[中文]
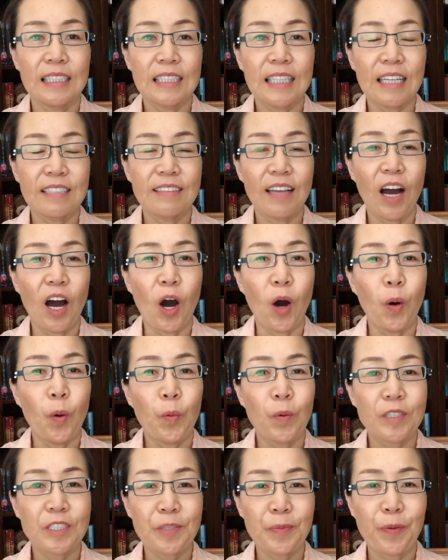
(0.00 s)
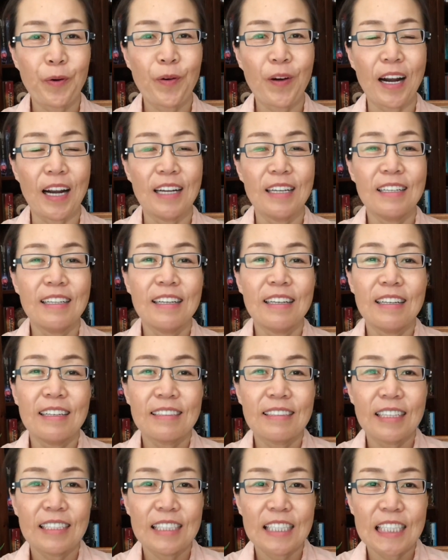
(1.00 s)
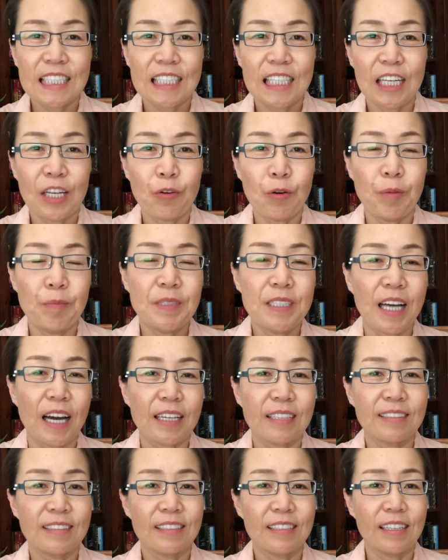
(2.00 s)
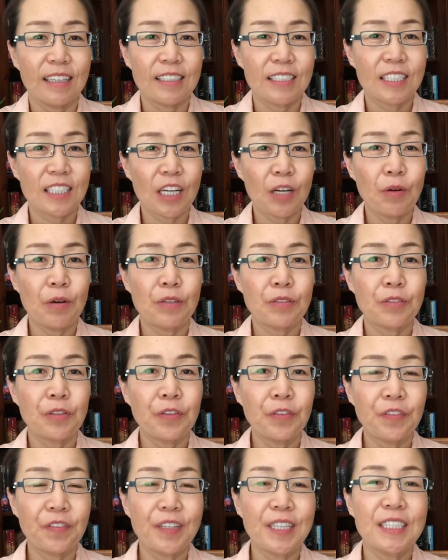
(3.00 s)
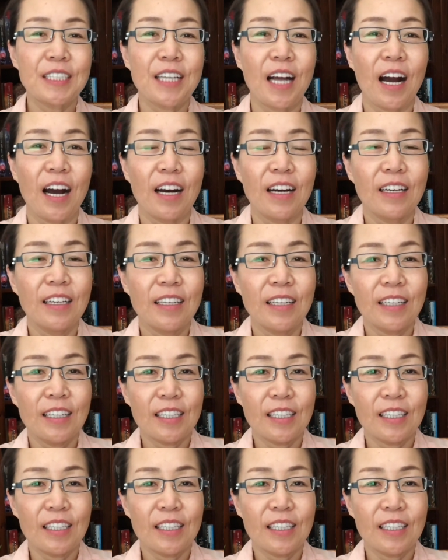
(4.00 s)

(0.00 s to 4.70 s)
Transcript: 大家好，我是 Pear。在这期里，我们讲一些生活中非常